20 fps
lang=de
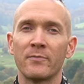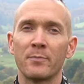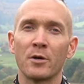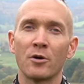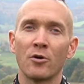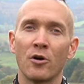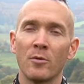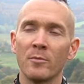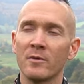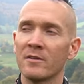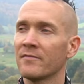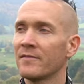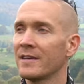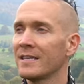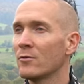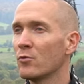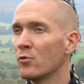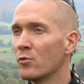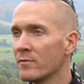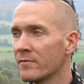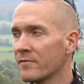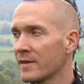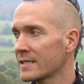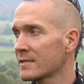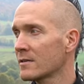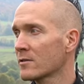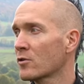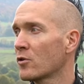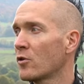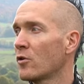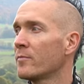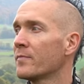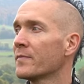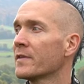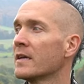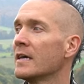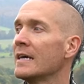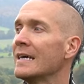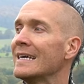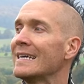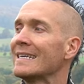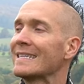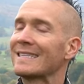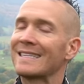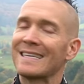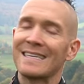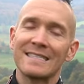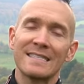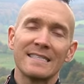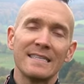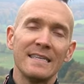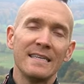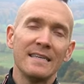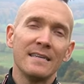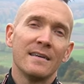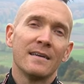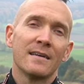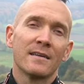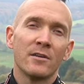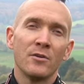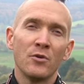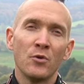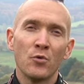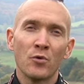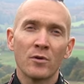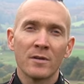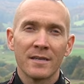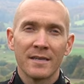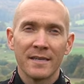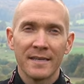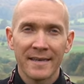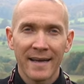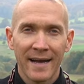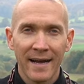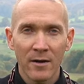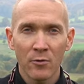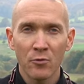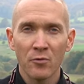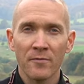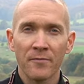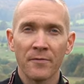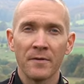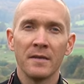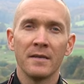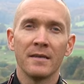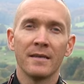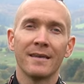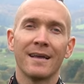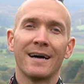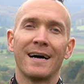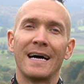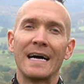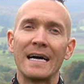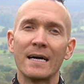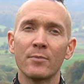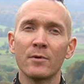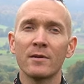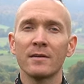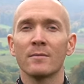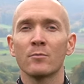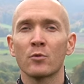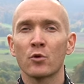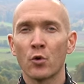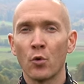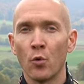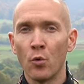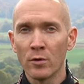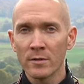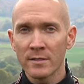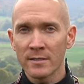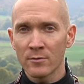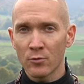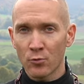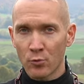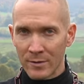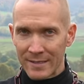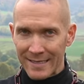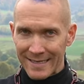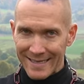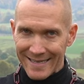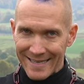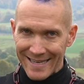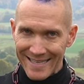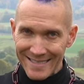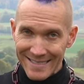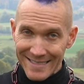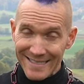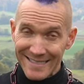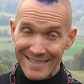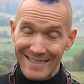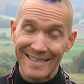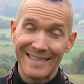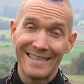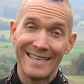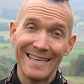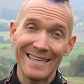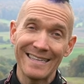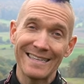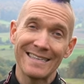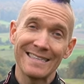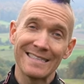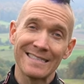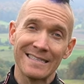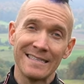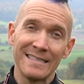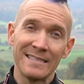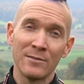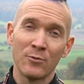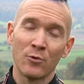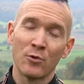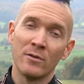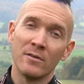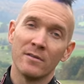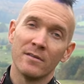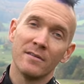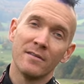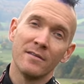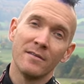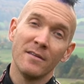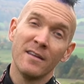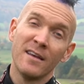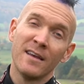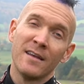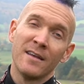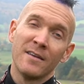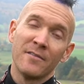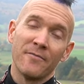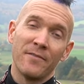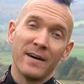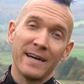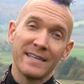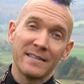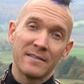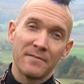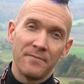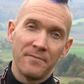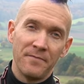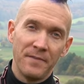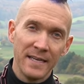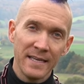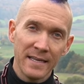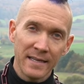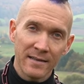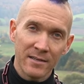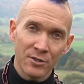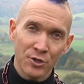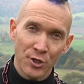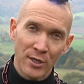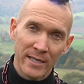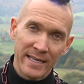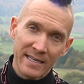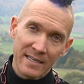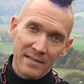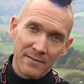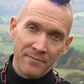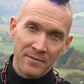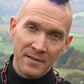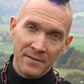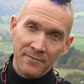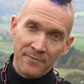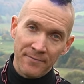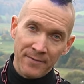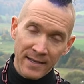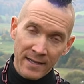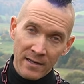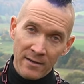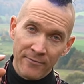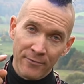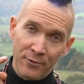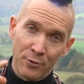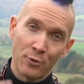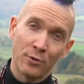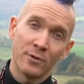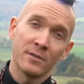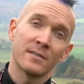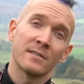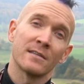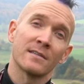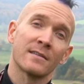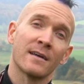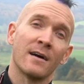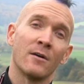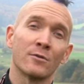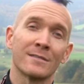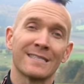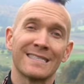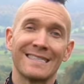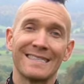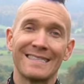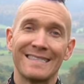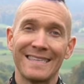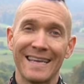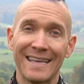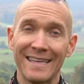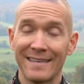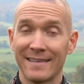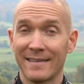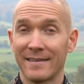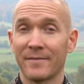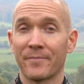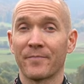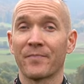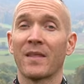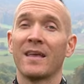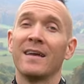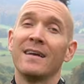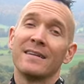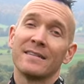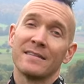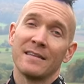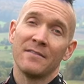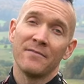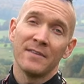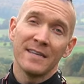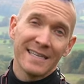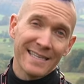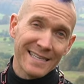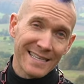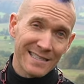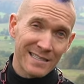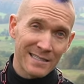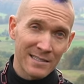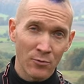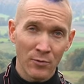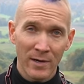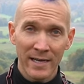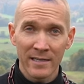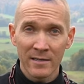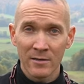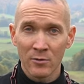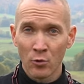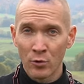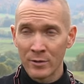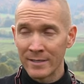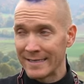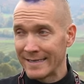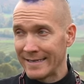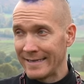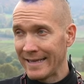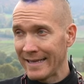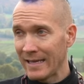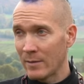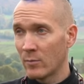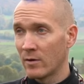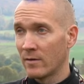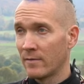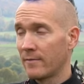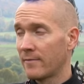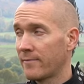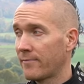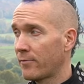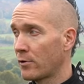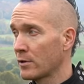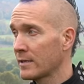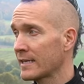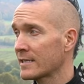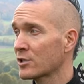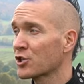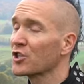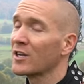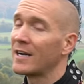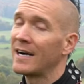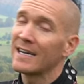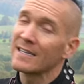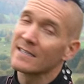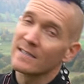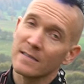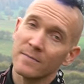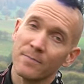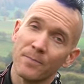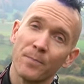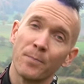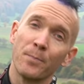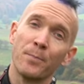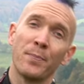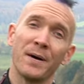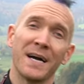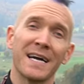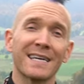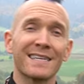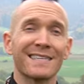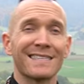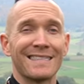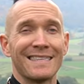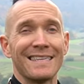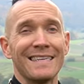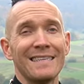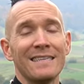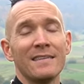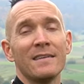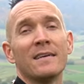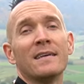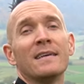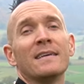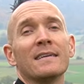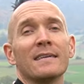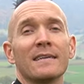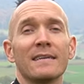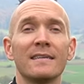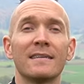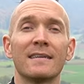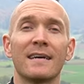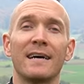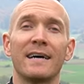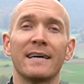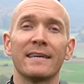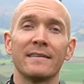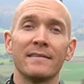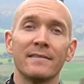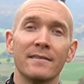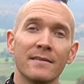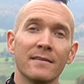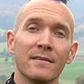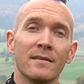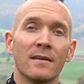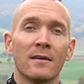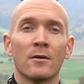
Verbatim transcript: bekommen, wenn Unwetter kommt, dass sie genug Nahrung finden. Aber im Großen und Ganzen geht es diesen Hunden weit weniger schlecht, wie viele von euch da draußen denken. Denn wenn ich jetzt so einen Hund nehme von der Straße, pack den in einen